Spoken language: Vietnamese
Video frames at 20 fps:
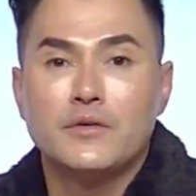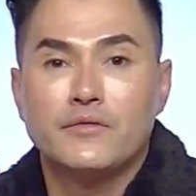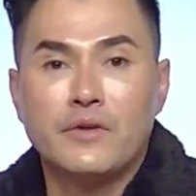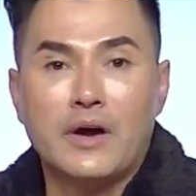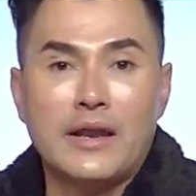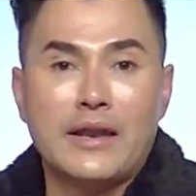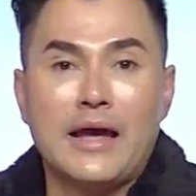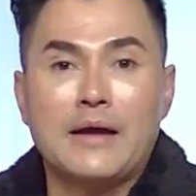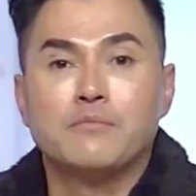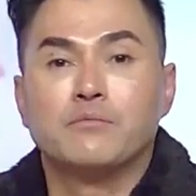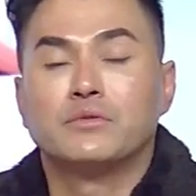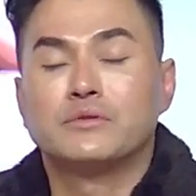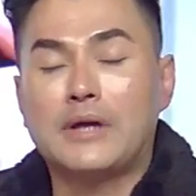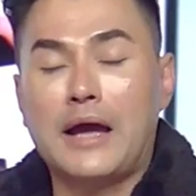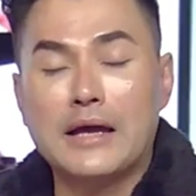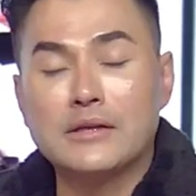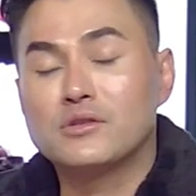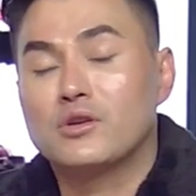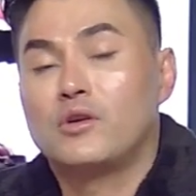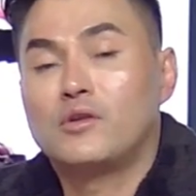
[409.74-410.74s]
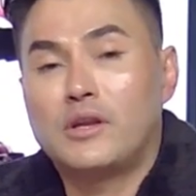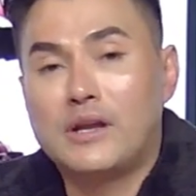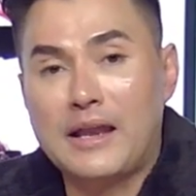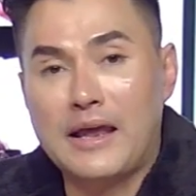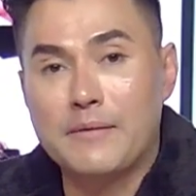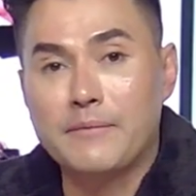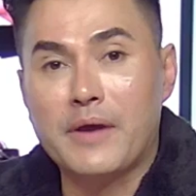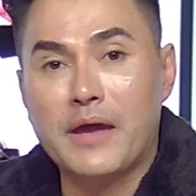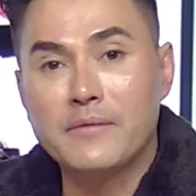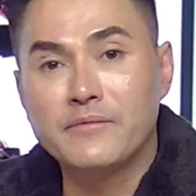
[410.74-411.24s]
và làm đa số thì
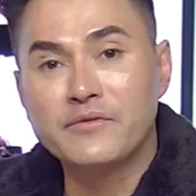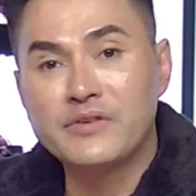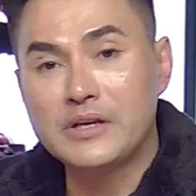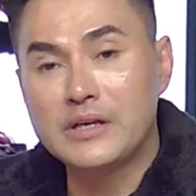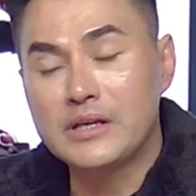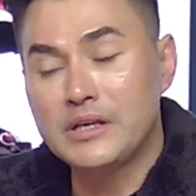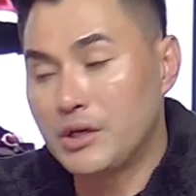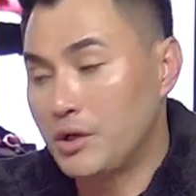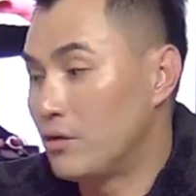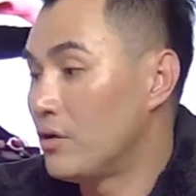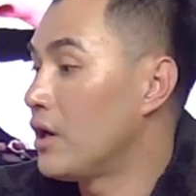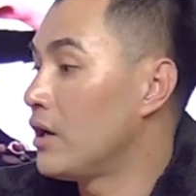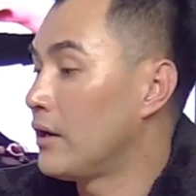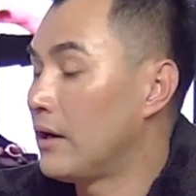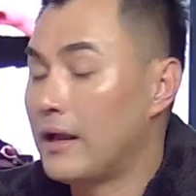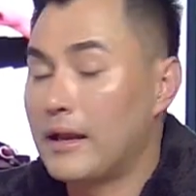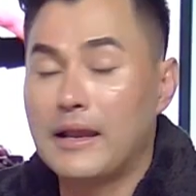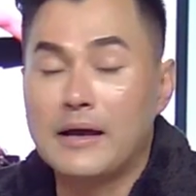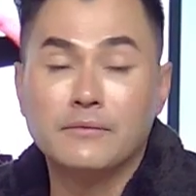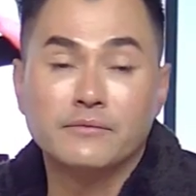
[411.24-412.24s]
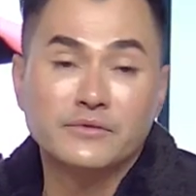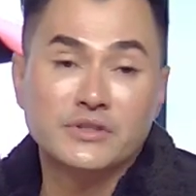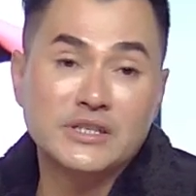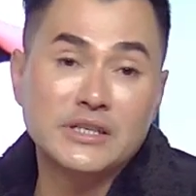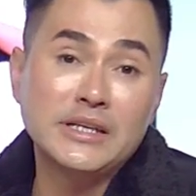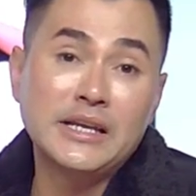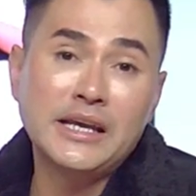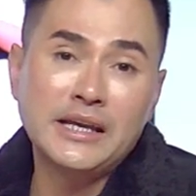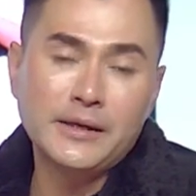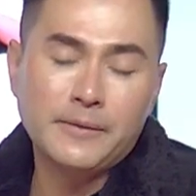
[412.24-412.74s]
làm MV nhiều hơn là làm
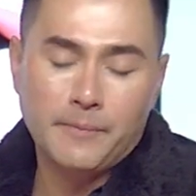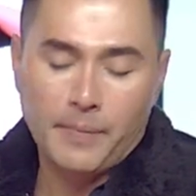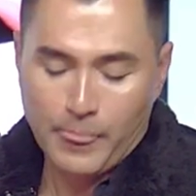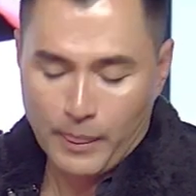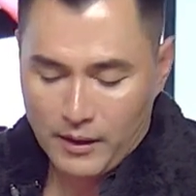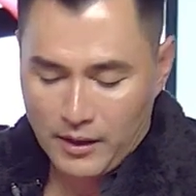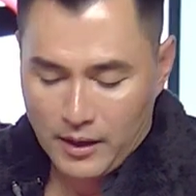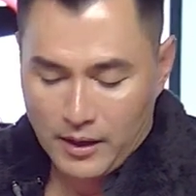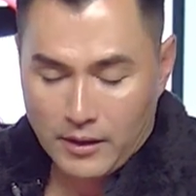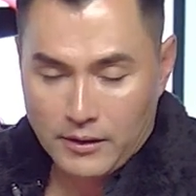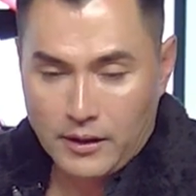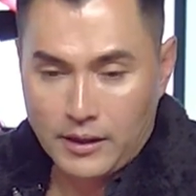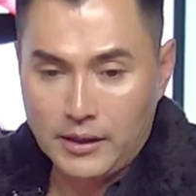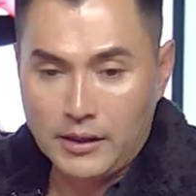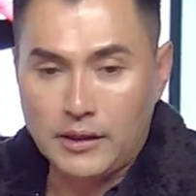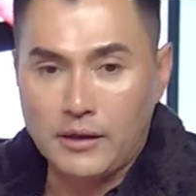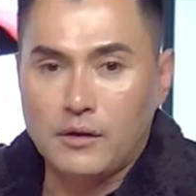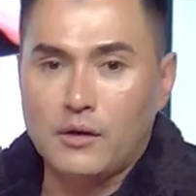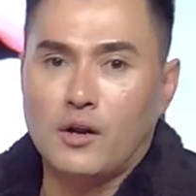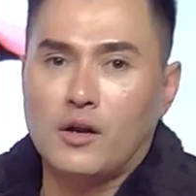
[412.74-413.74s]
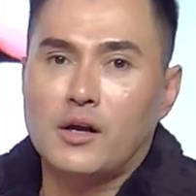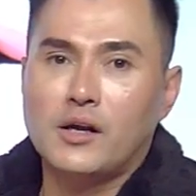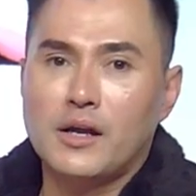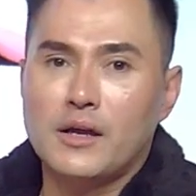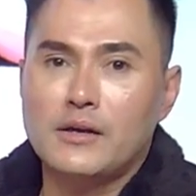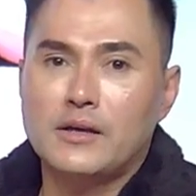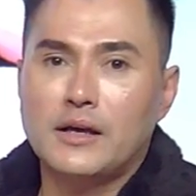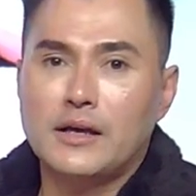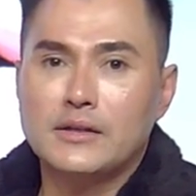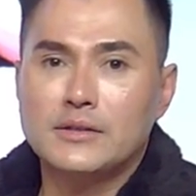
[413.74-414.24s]
CD ừ. thì do đó
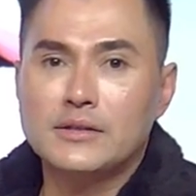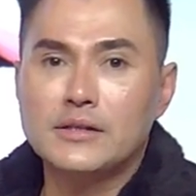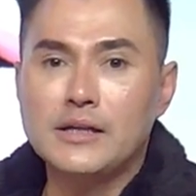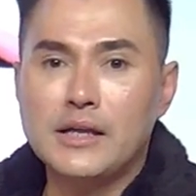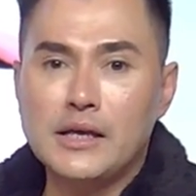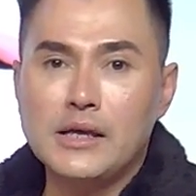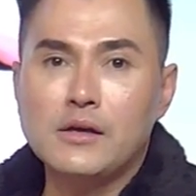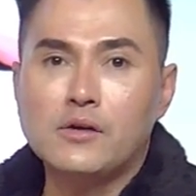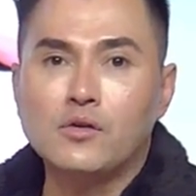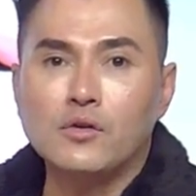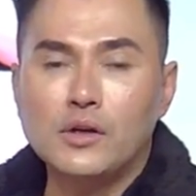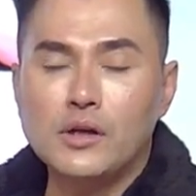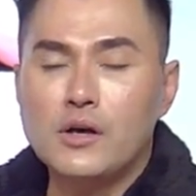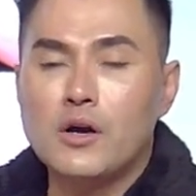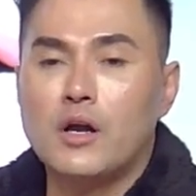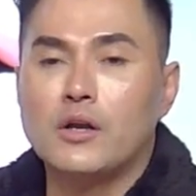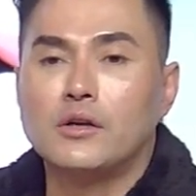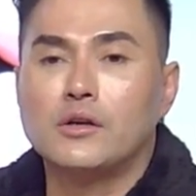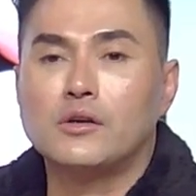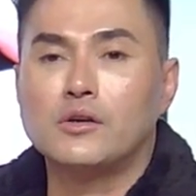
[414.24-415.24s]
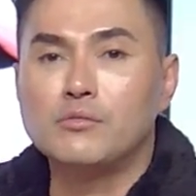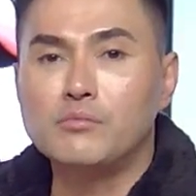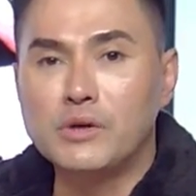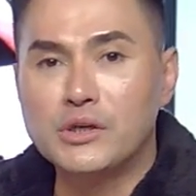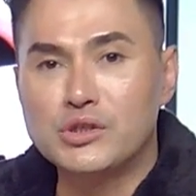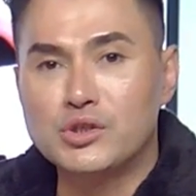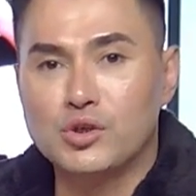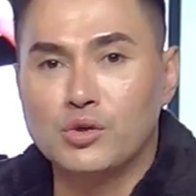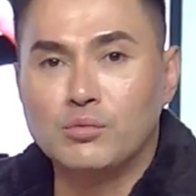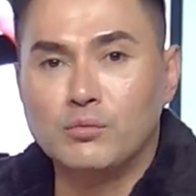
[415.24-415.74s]
cái cái CD của Leon nó cũng
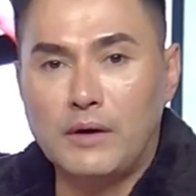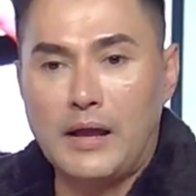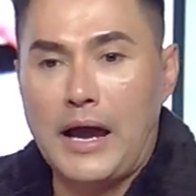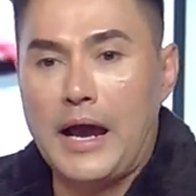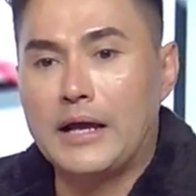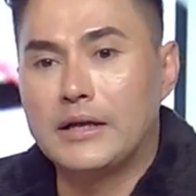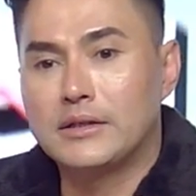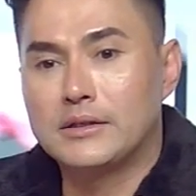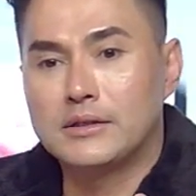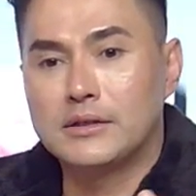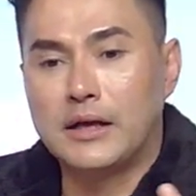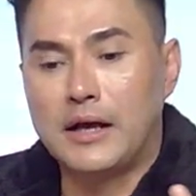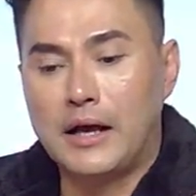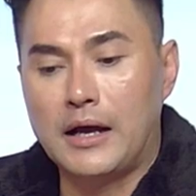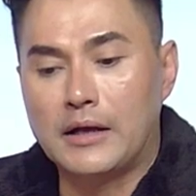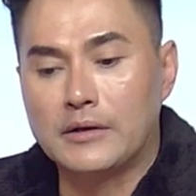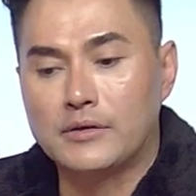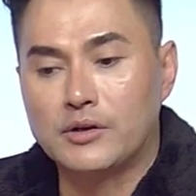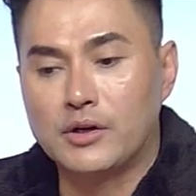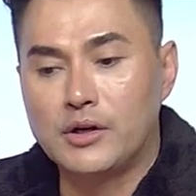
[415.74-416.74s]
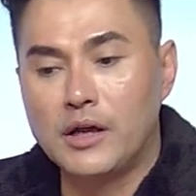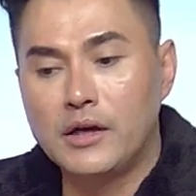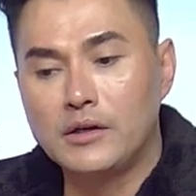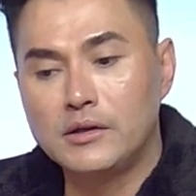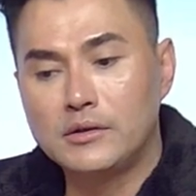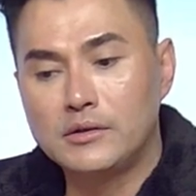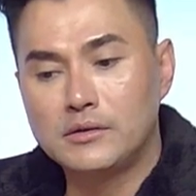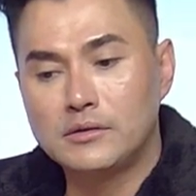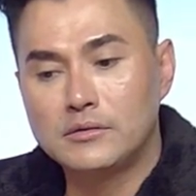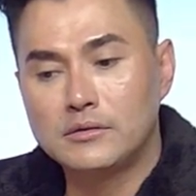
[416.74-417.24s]
bị trùng lại à, cho
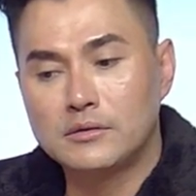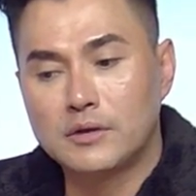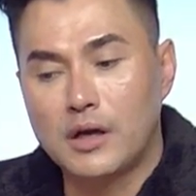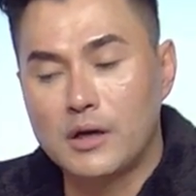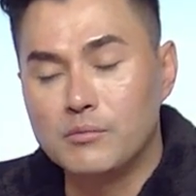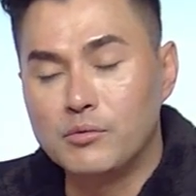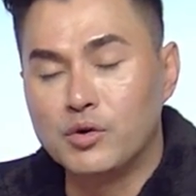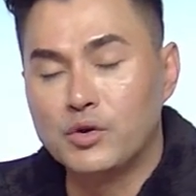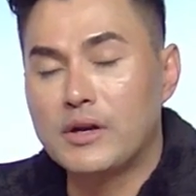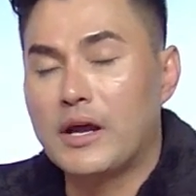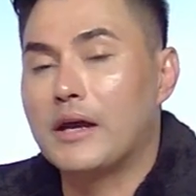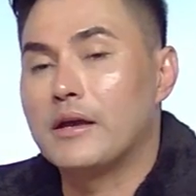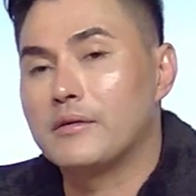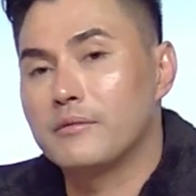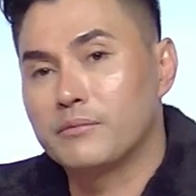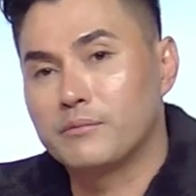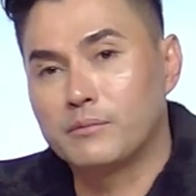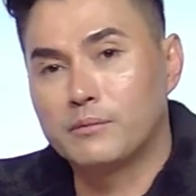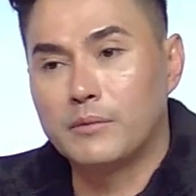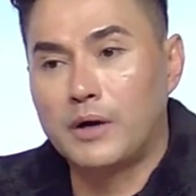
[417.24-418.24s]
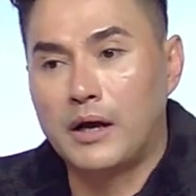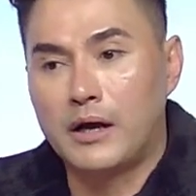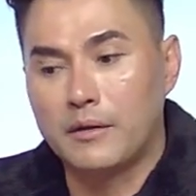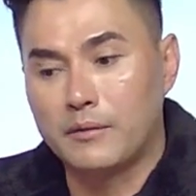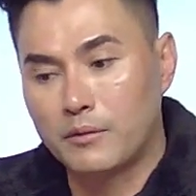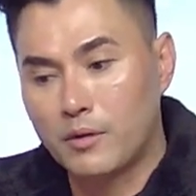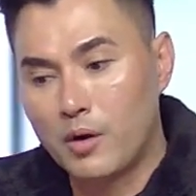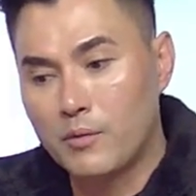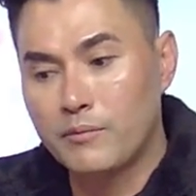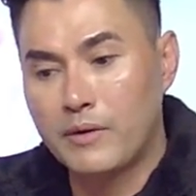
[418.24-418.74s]
đến thời buổi này à,
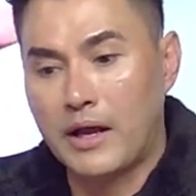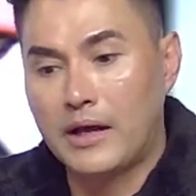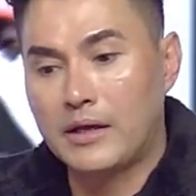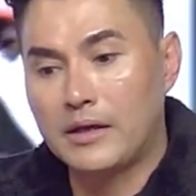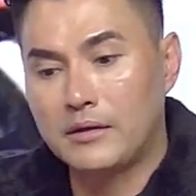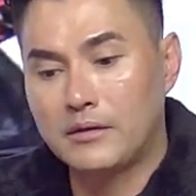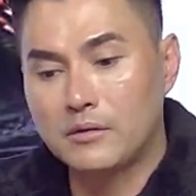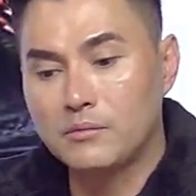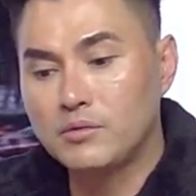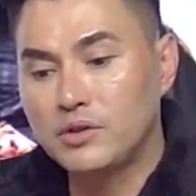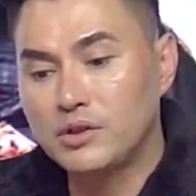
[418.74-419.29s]
hôm nay giống